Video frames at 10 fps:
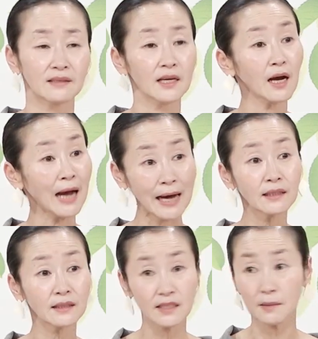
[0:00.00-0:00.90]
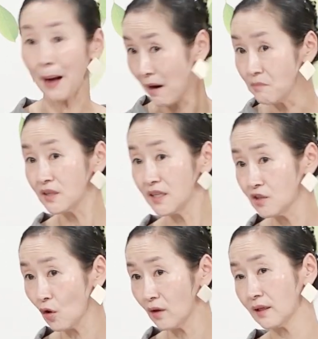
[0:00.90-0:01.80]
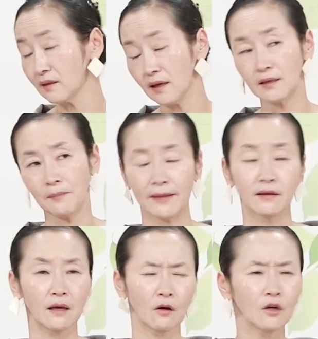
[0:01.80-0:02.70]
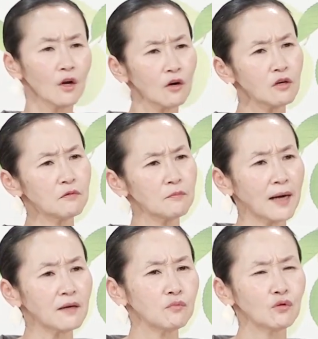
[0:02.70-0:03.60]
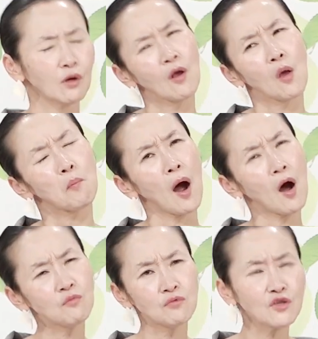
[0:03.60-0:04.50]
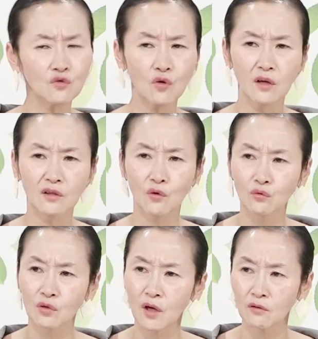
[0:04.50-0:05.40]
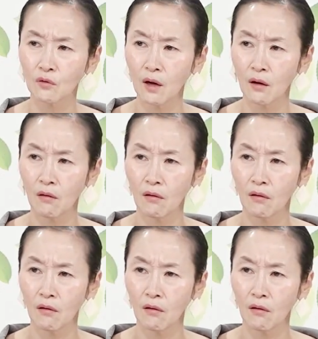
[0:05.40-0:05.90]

제가 강의 때 이제 마음을 인정한다는 얘기를 많이 해요. 그러면 많은 분들이 마음을 인정하는 게 어떻게 하는 거야?